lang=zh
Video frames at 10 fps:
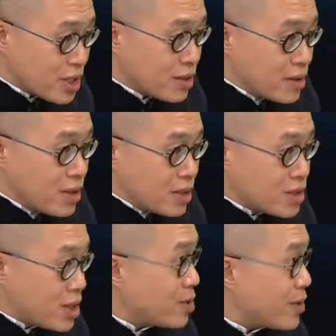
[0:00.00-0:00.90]
个
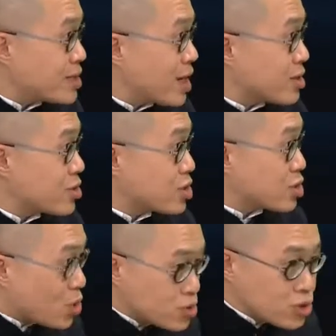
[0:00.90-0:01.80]
社会上就是
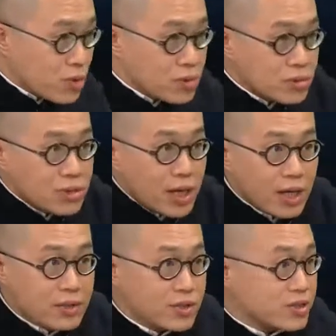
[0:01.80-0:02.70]
重重
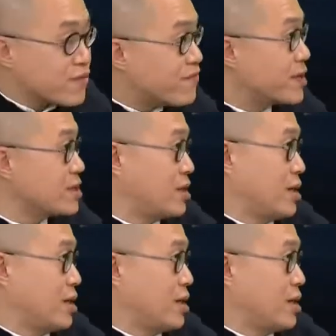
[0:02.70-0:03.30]
的，就是分